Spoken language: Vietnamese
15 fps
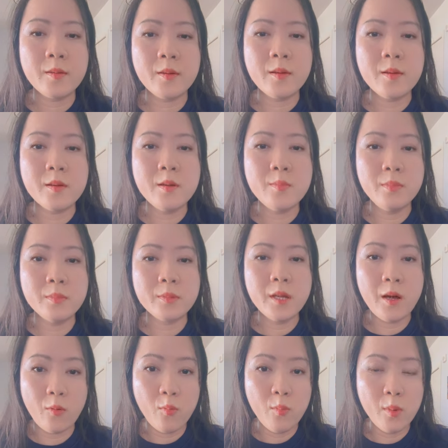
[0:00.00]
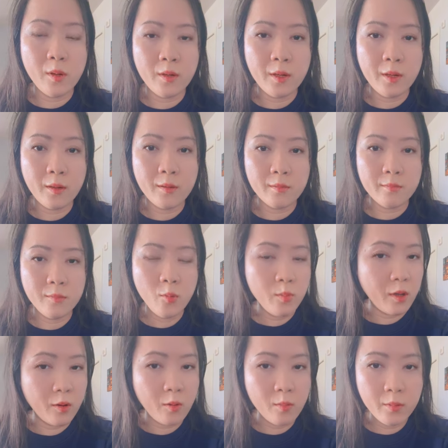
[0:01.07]
cái cái cái đầu của mình là lúc
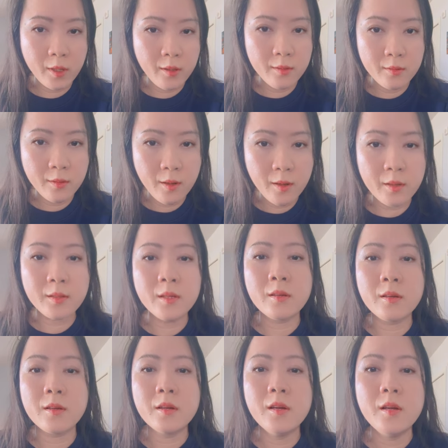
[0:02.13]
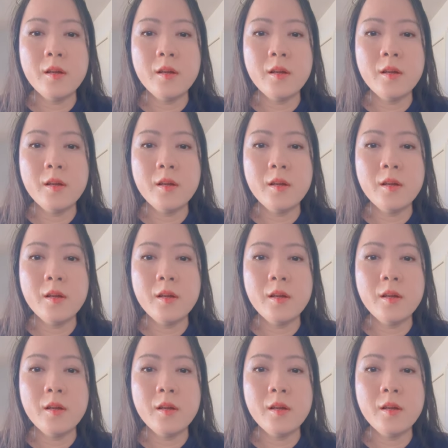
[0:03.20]
nào cũng nghĩ rất là tích cực